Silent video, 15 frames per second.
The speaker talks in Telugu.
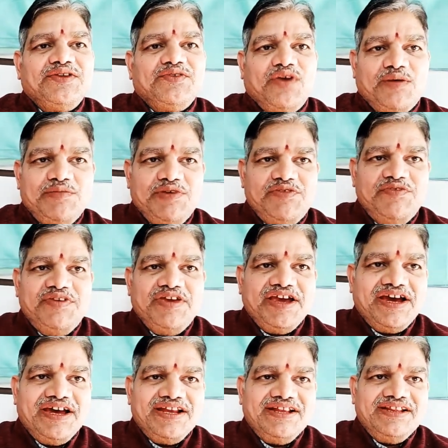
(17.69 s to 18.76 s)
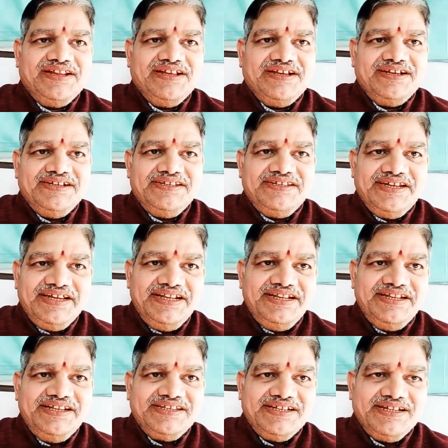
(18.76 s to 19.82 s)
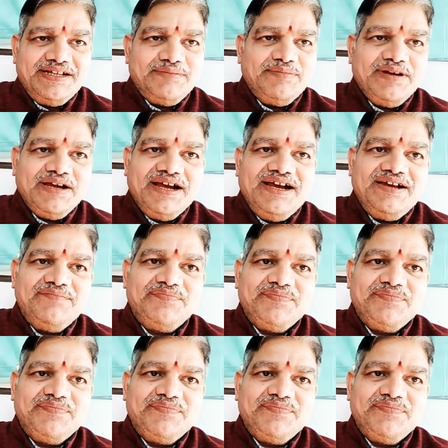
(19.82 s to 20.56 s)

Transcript: స్వామి వివేకానంద జయంతి సందర్భంగా